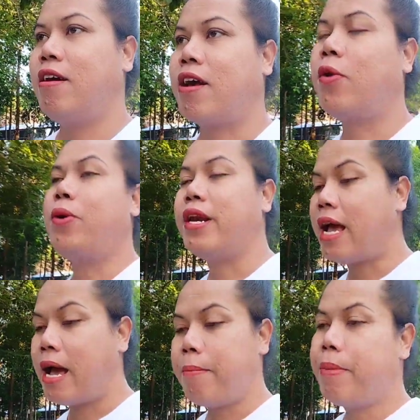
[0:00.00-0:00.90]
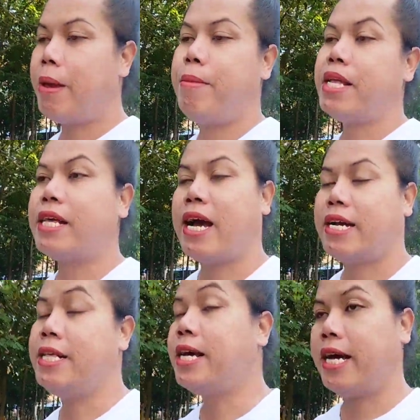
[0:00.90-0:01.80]
กรวดน้ำแผ่เมตตาอ
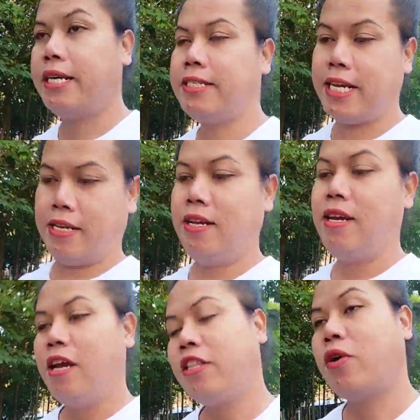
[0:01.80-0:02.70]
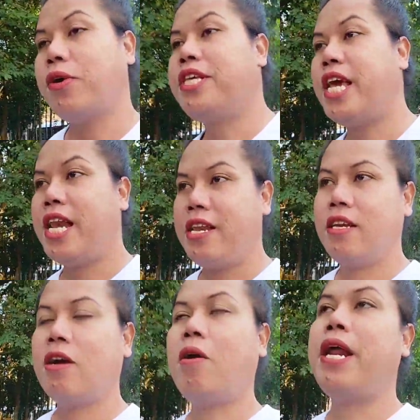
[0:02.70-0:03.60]
ธิษฐานจิตตอนเย็น
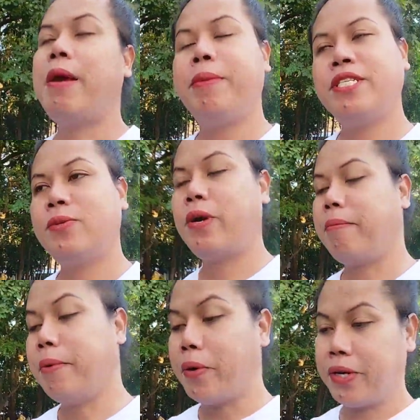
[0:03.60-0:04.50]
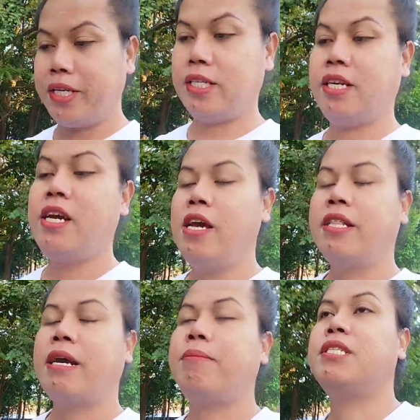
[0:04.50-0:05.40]
ก็ได้ไปสวดมนต์
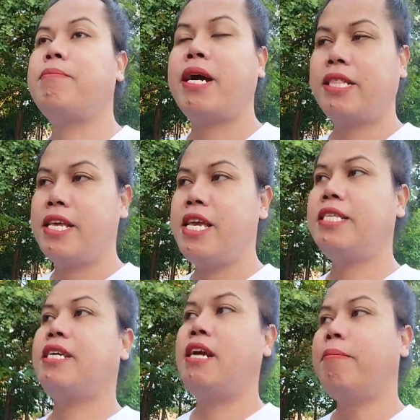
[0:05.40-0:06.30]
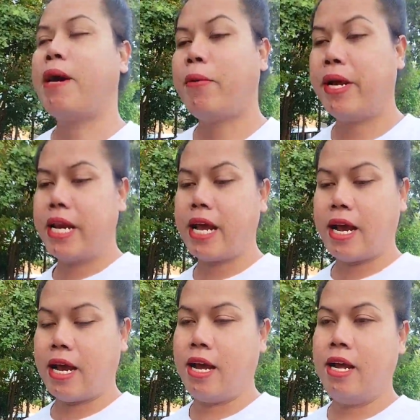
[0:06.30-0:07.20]
ทำสมาธิเจริญภาวนา
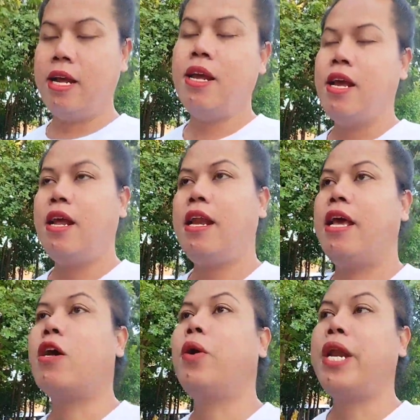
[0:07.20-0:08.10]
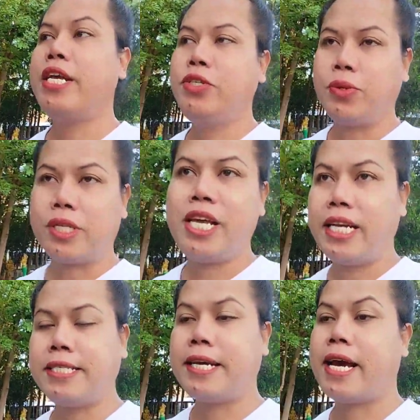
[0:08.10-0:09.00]
และก็ได้จุดเทียน
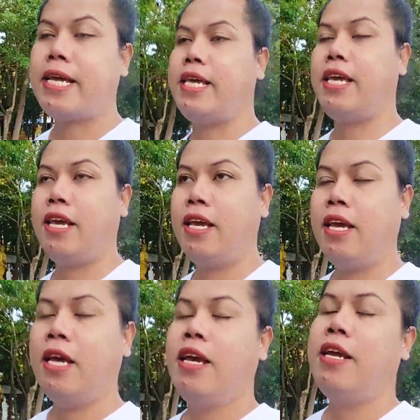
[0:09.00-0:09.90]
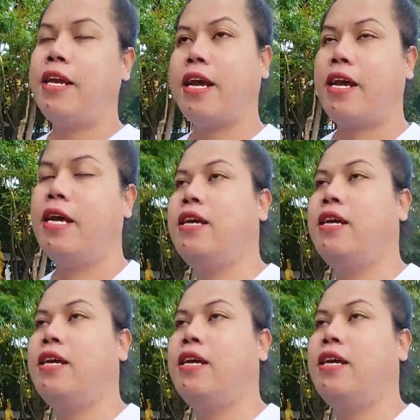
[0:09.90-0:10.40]
ชัยนะฮะ